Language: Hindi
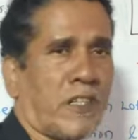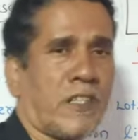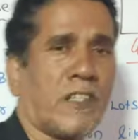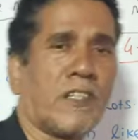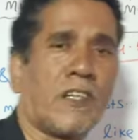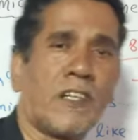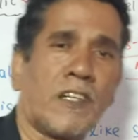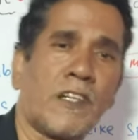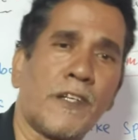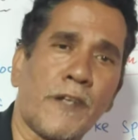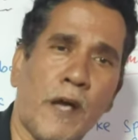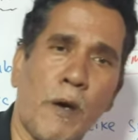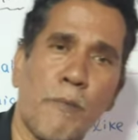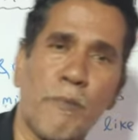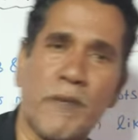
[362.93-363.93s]
कटन करके
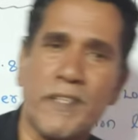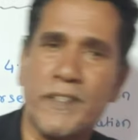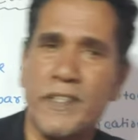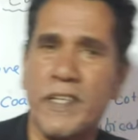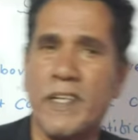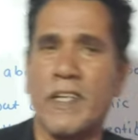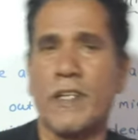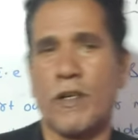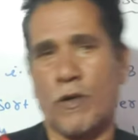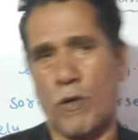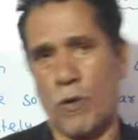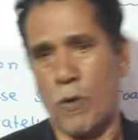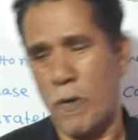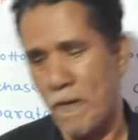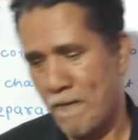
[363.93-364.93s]
नाम दे के रख
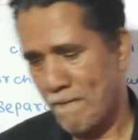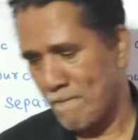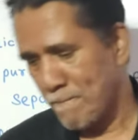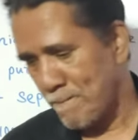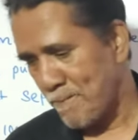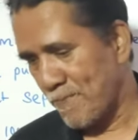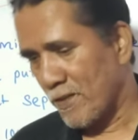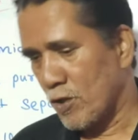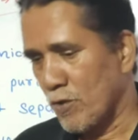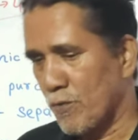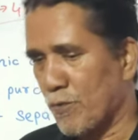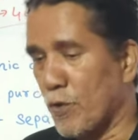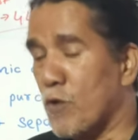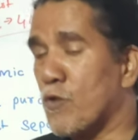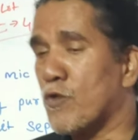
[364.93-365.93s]
लो
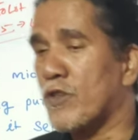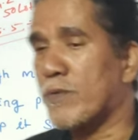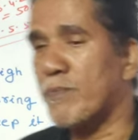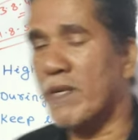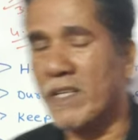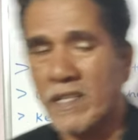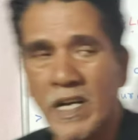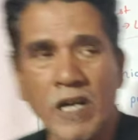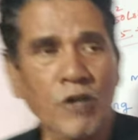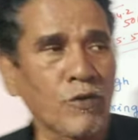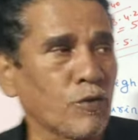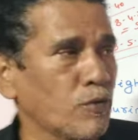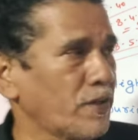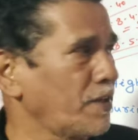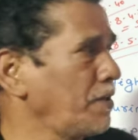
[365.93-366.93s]
तो उसमें क्या
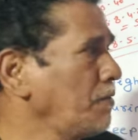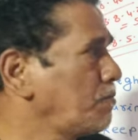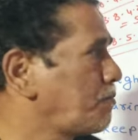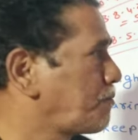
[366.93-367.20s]
करोगी